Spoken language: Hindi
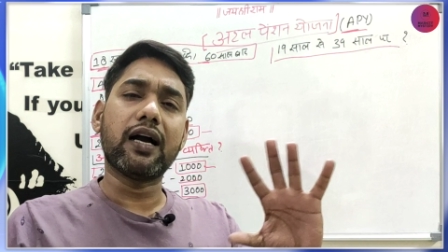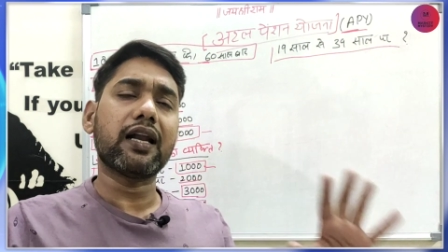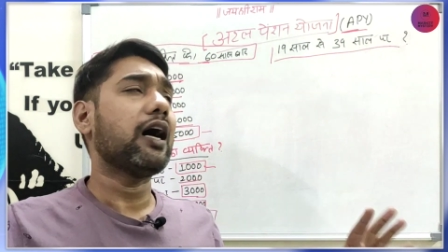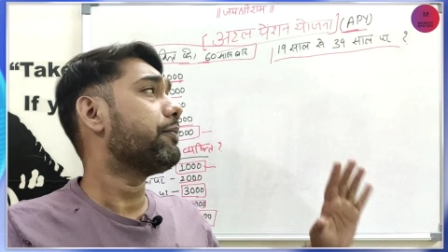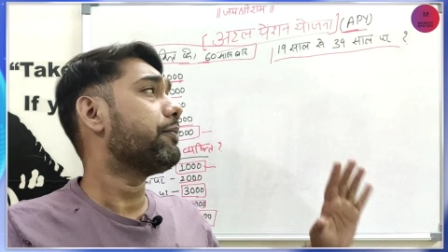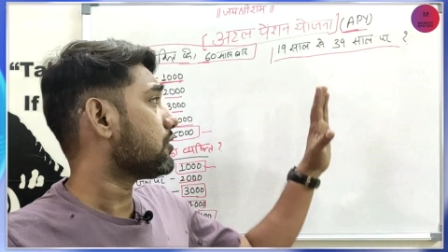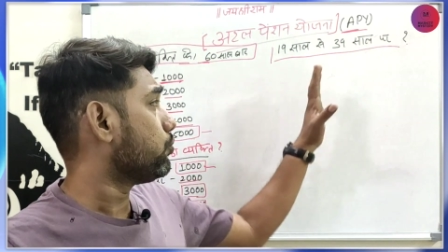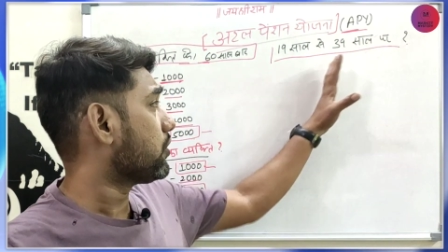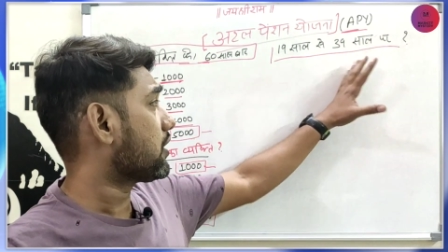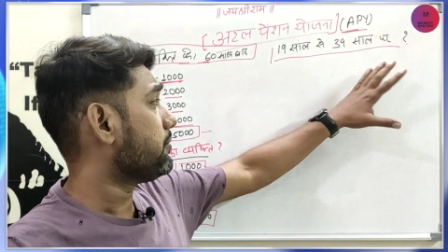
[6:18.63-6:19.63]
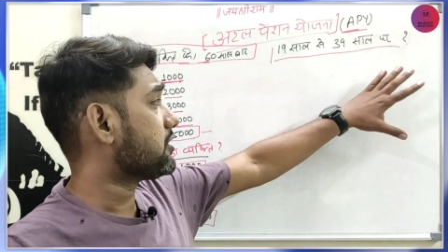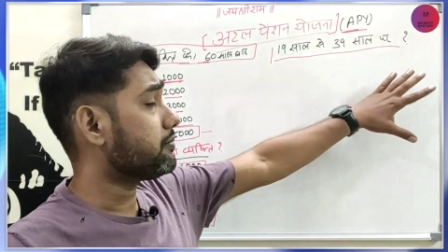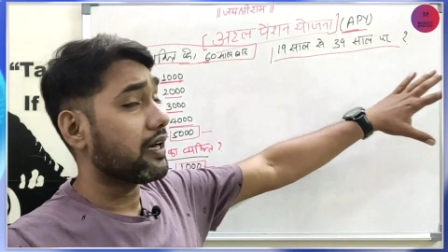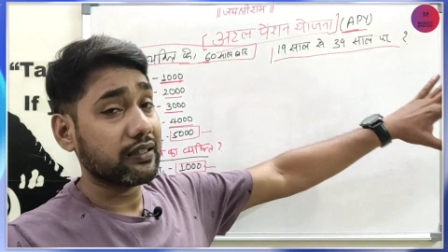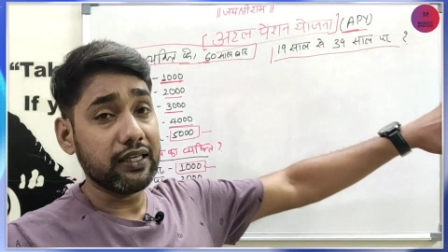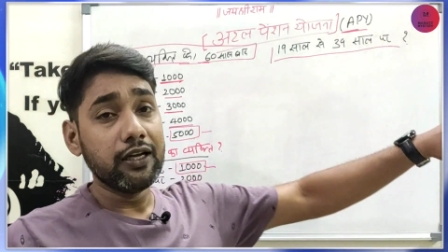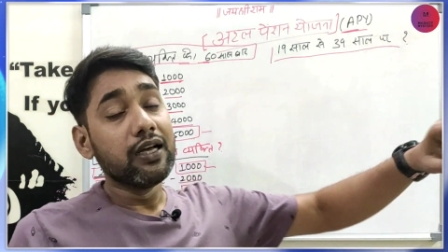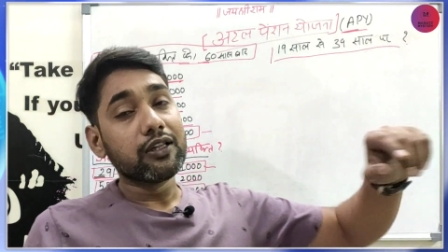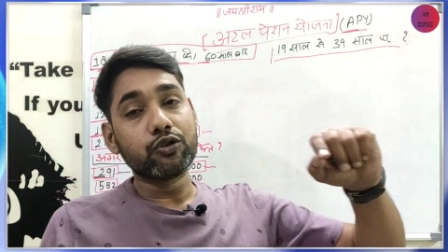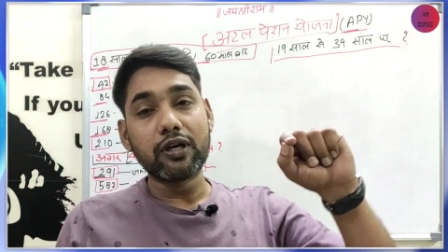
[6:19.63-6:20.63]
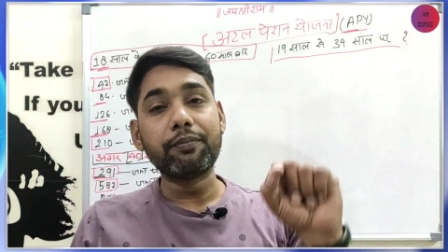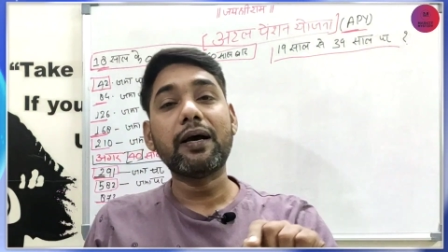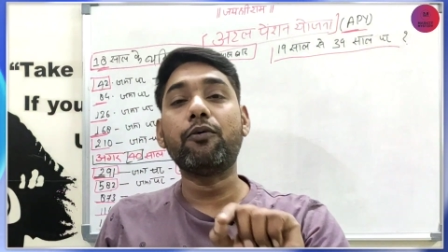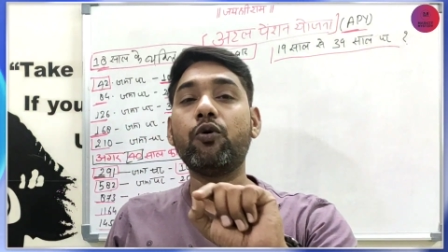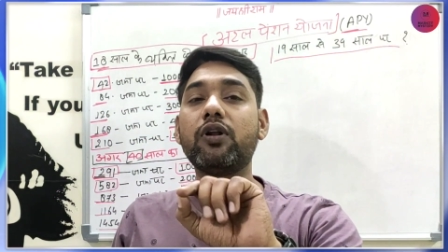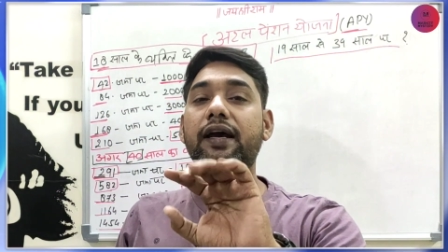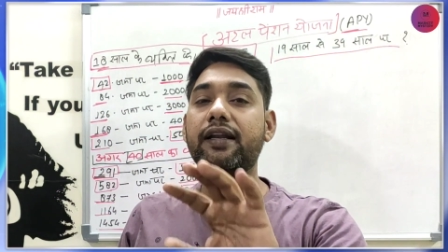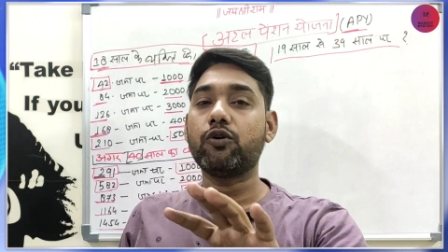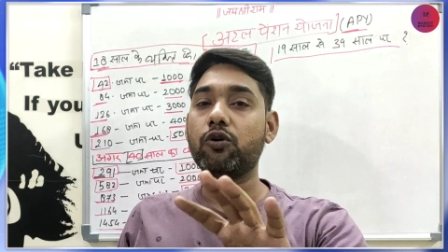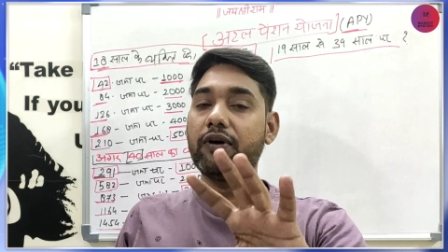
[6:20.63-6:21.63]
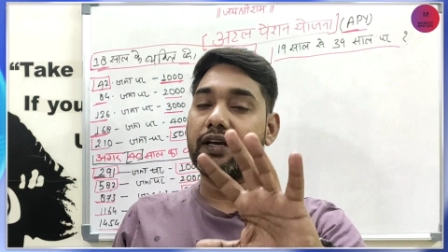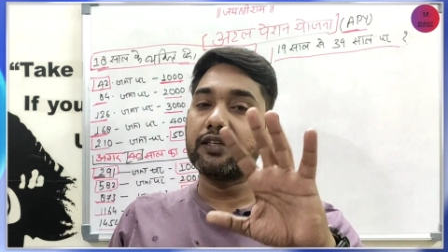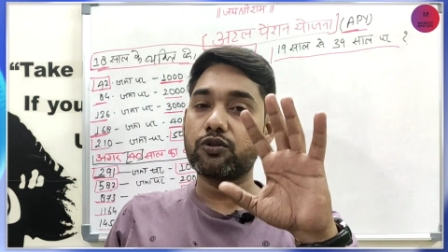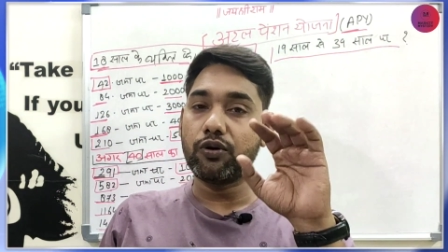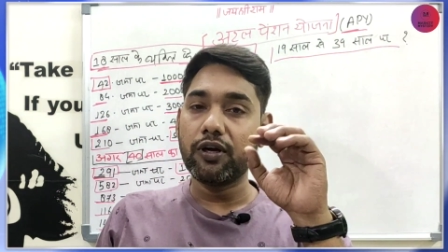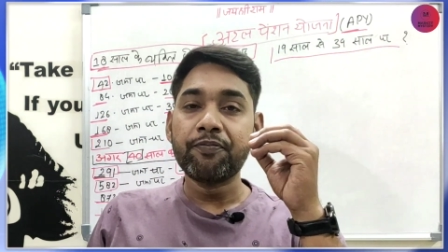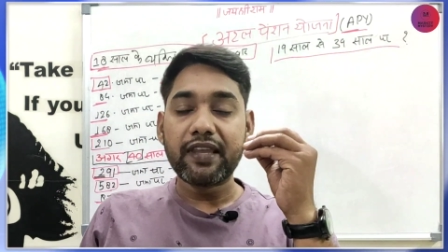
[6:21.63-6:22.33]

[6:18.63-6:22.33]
अगर आप इस उम्र के बीच में आते हैं तो जब भी आप ऑनलाइन खुलवाएंगे इसको